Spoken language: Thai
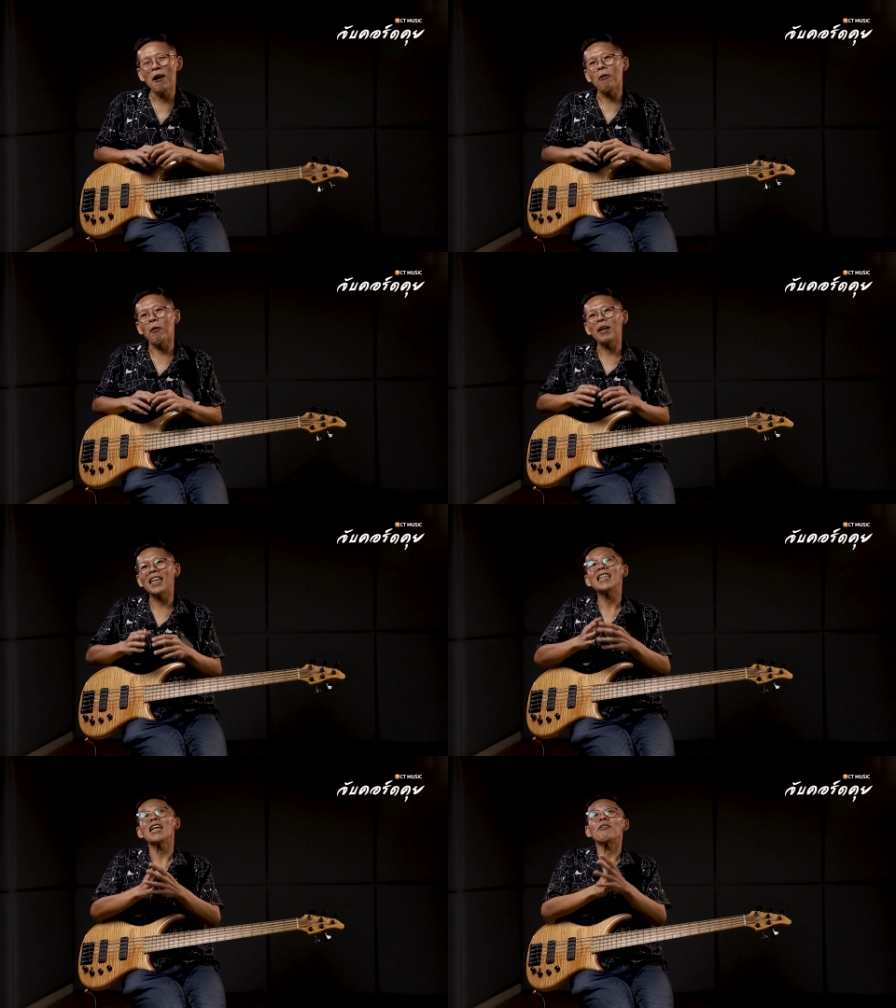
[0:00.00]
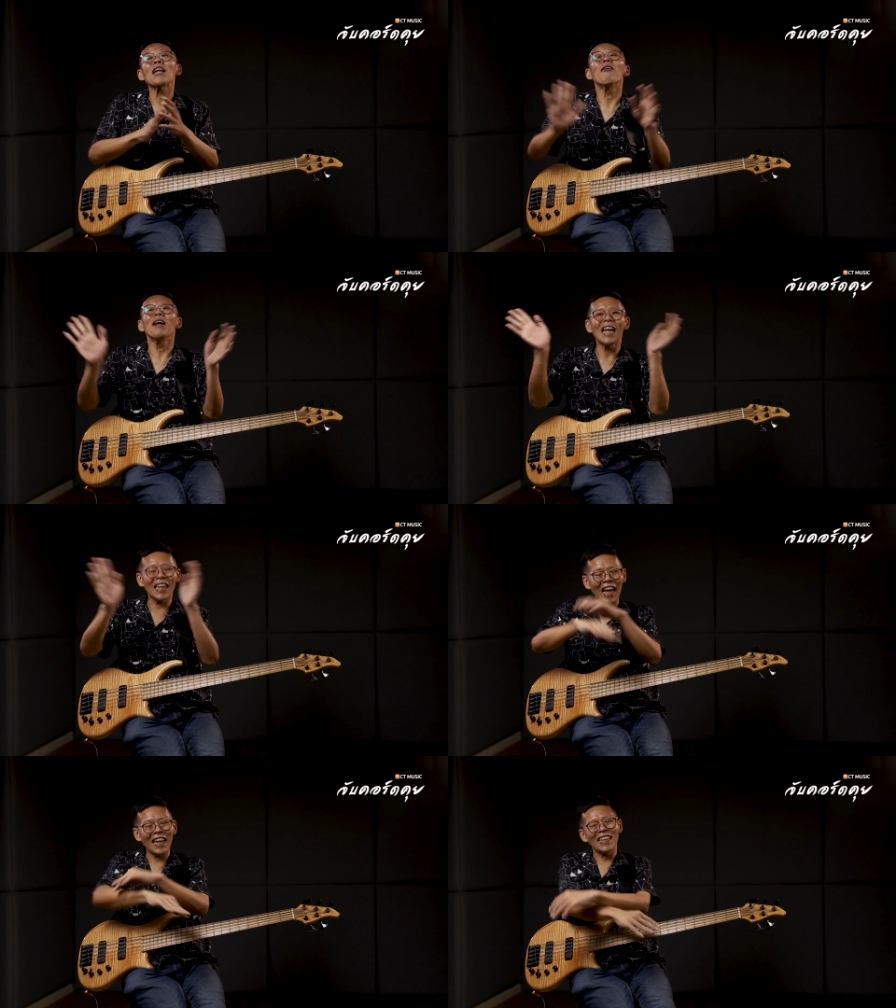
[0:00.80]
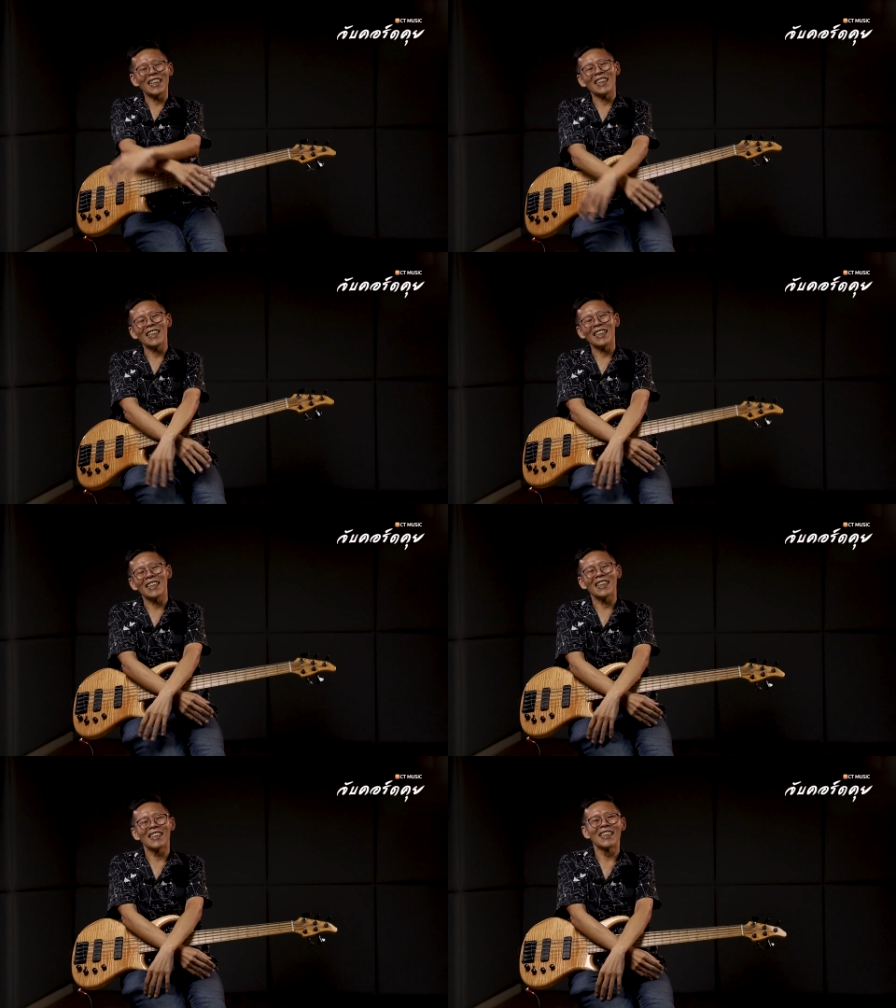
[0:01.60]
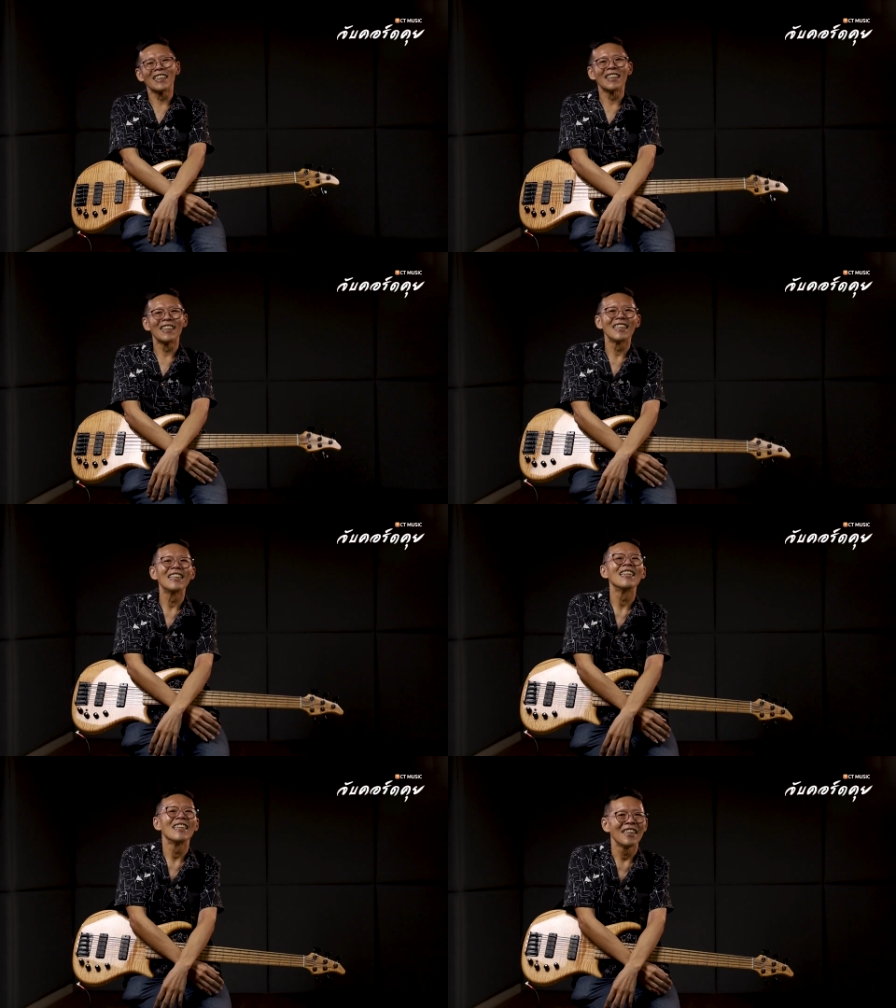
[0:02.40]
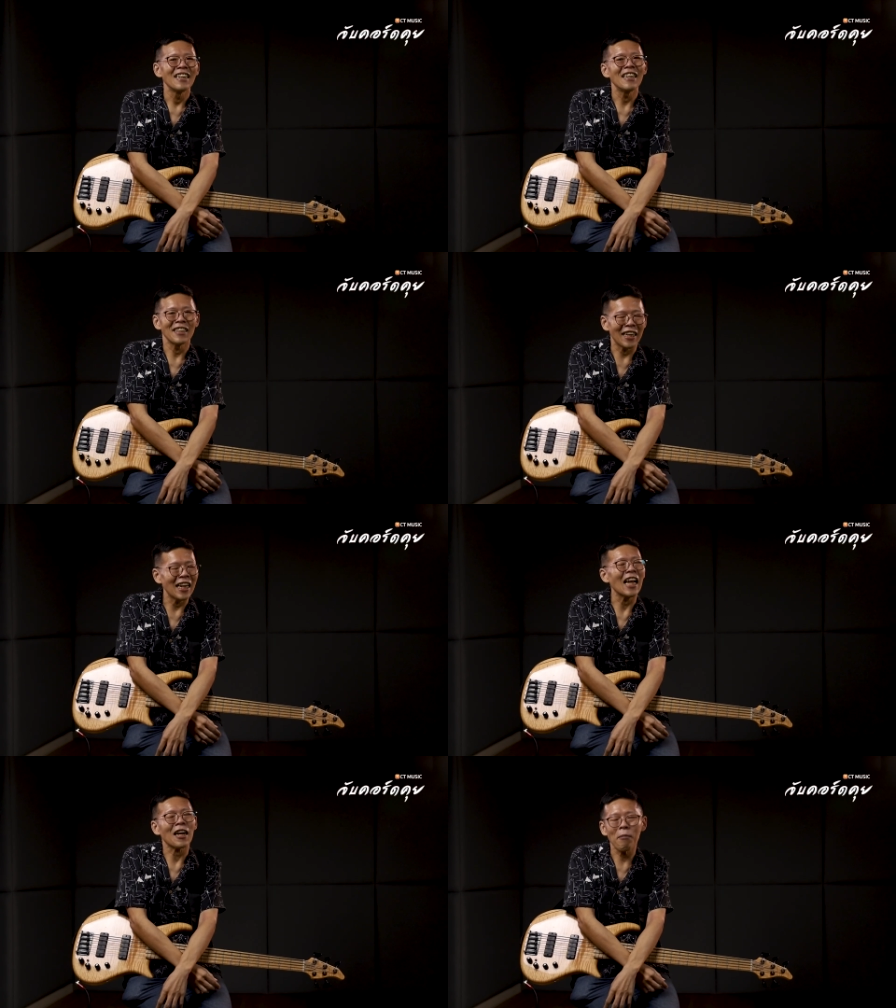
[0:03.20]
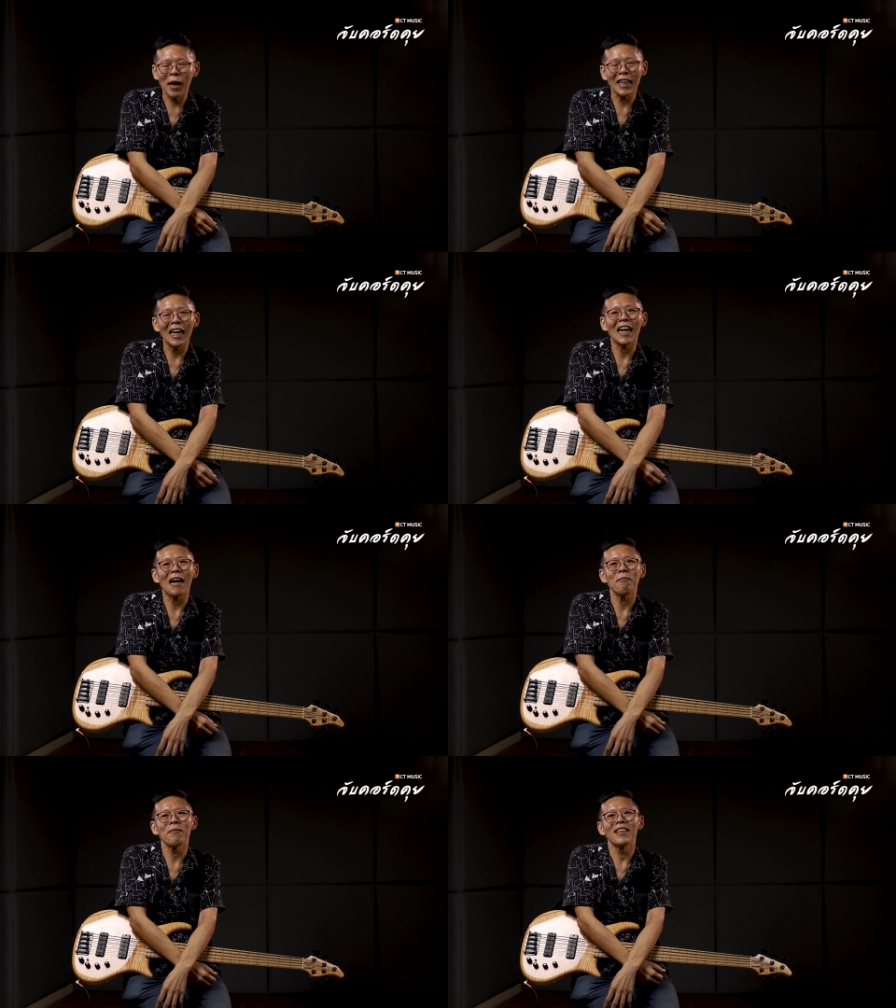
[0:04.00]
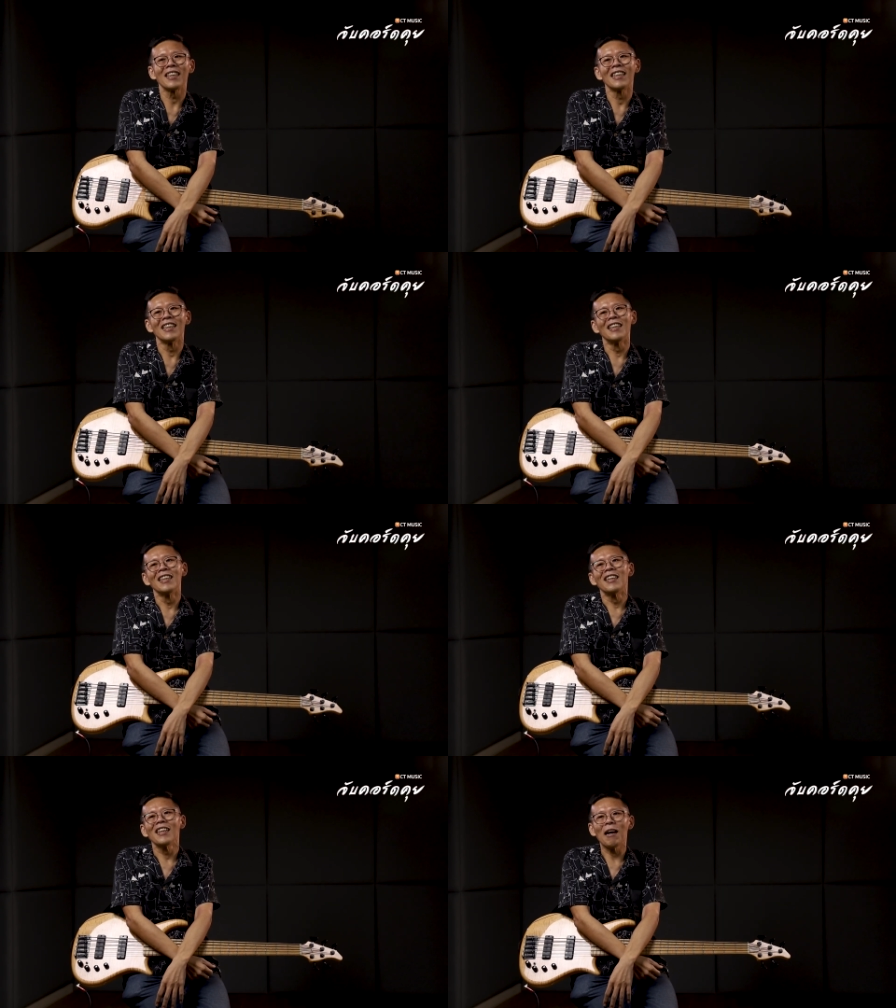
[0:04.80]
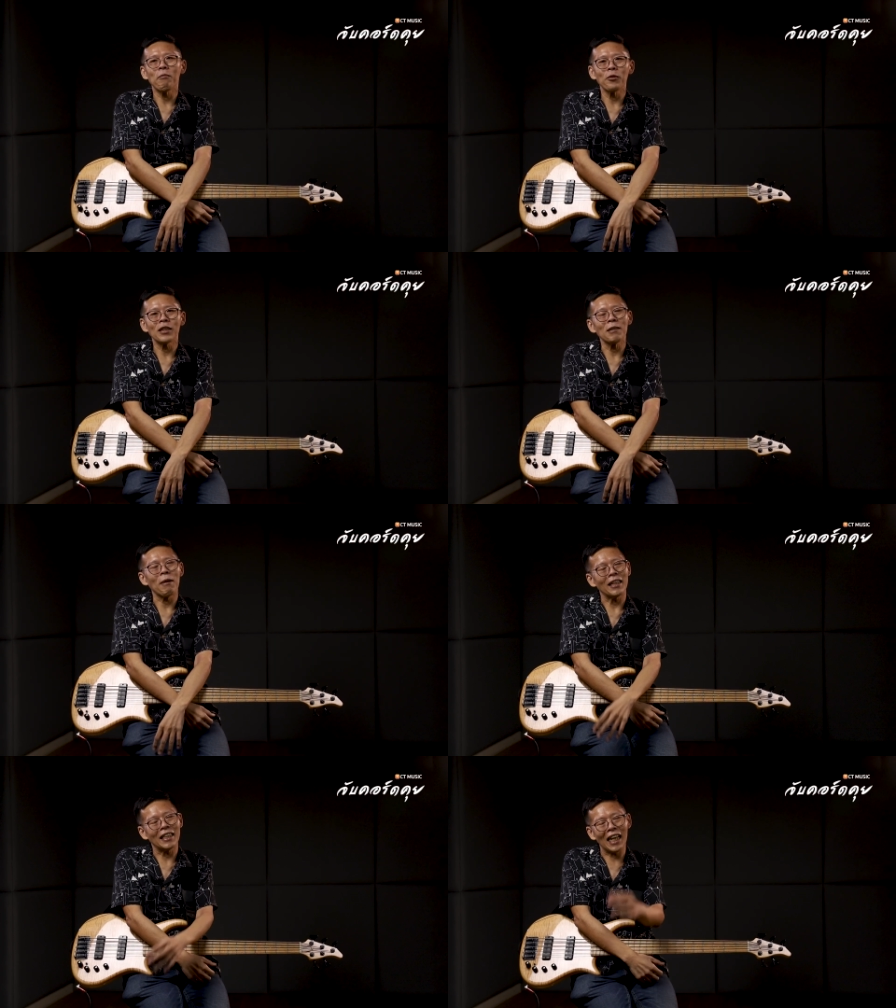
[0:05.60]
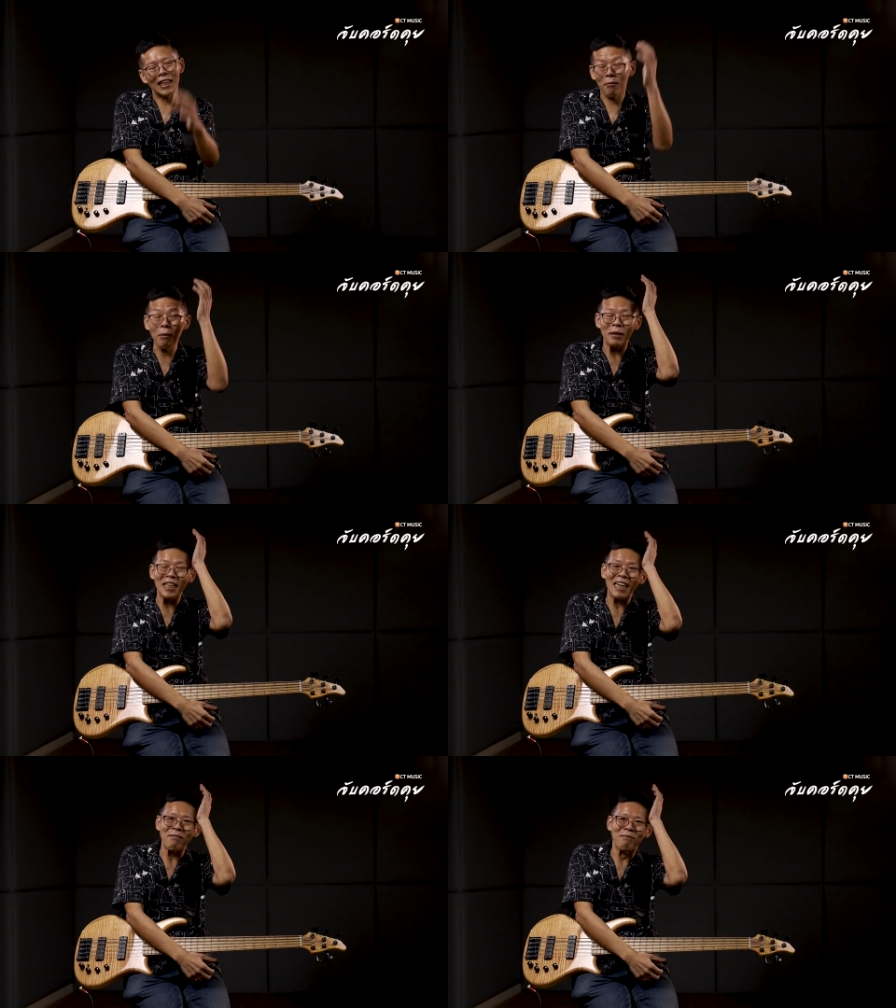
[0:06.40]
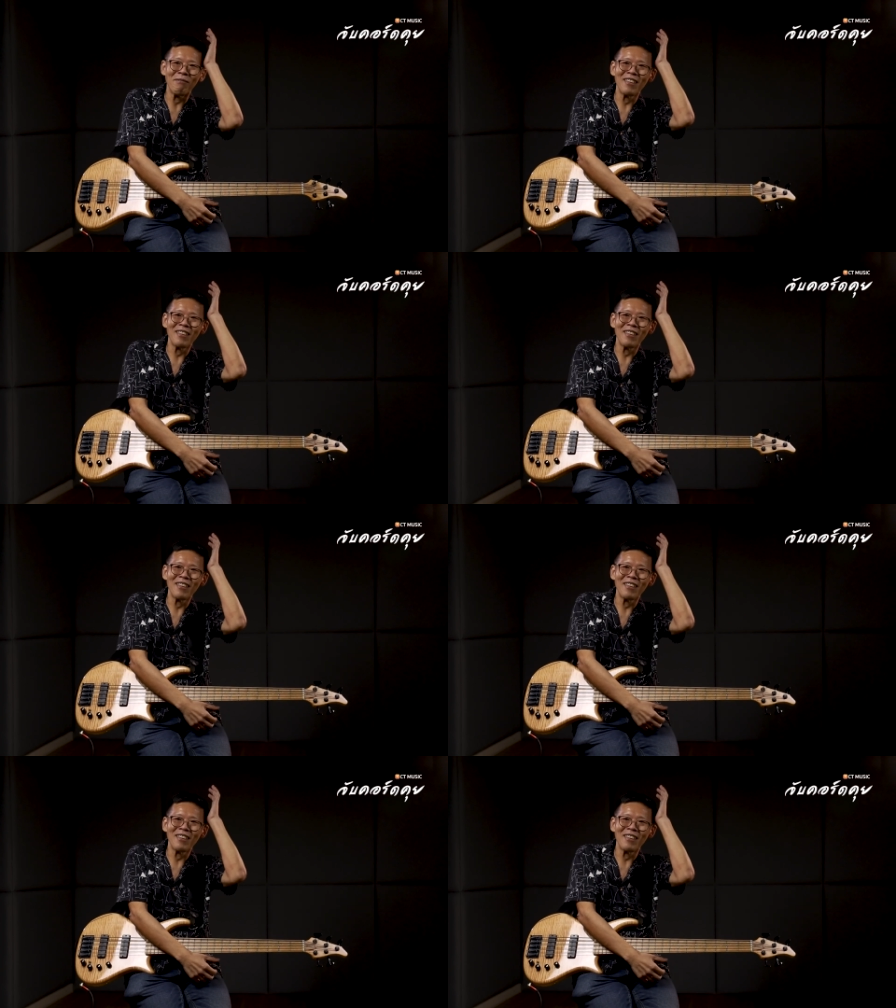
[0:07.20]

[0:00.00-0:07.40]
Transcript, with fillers: ผมก็คิดแซวๆเล่นๆนะเออเออเออเออแต่นั่นแหละก็เพลงนั้นแหละครับ ให้พูดชื่อเพลงทีอาจจะไม่เหมือนเดิม